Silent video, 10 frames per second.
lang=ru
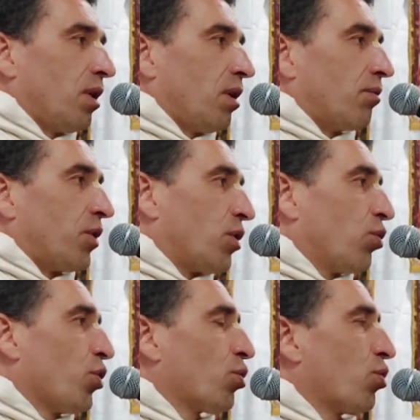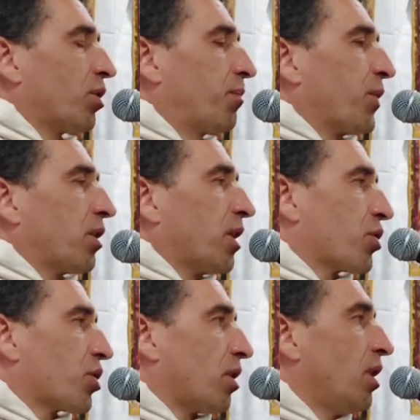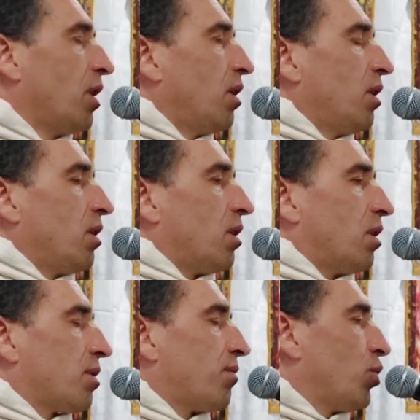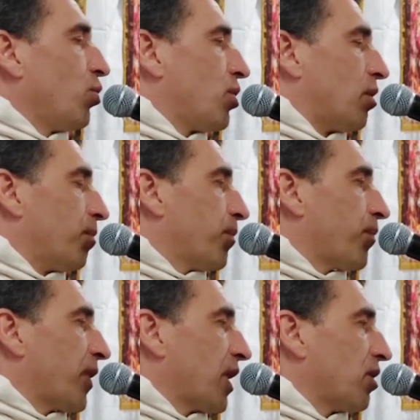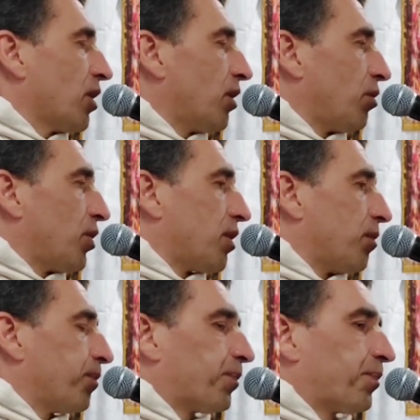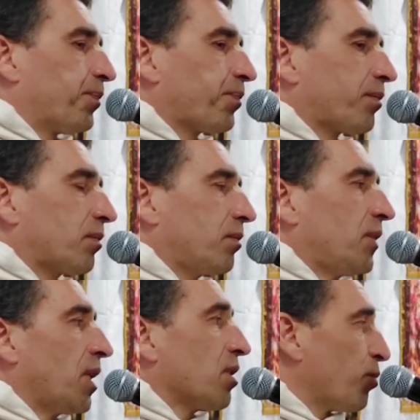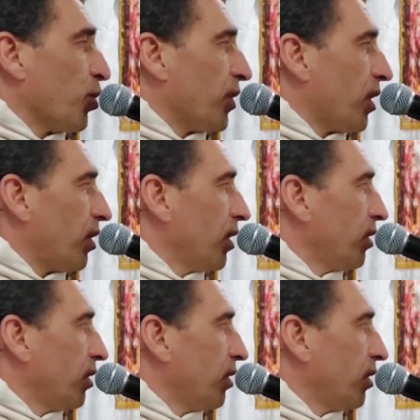в одиночку, а также э, с ведущим сыгрываться. Запомнили, да?